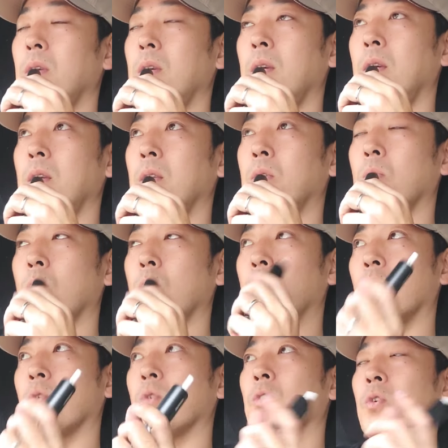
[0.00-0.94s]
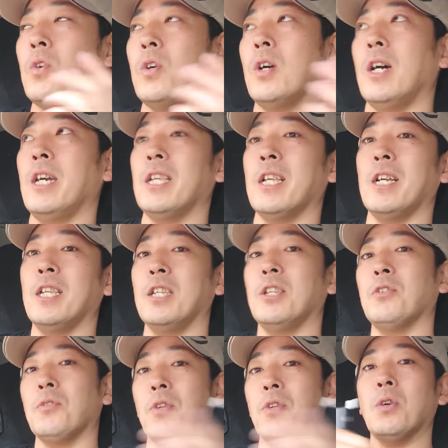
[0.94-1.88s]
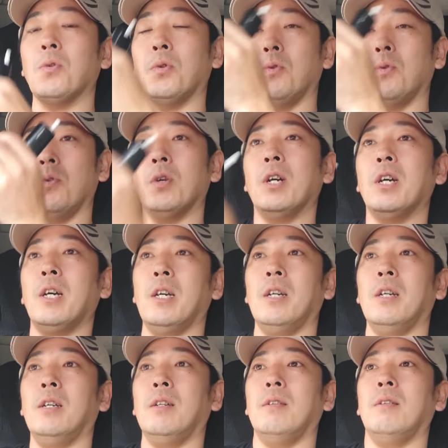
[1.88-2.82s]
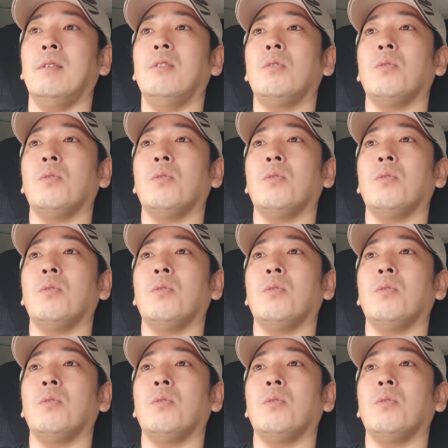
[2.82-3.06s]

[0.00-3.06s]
えっ、ー、と、この間にちょっと一個動画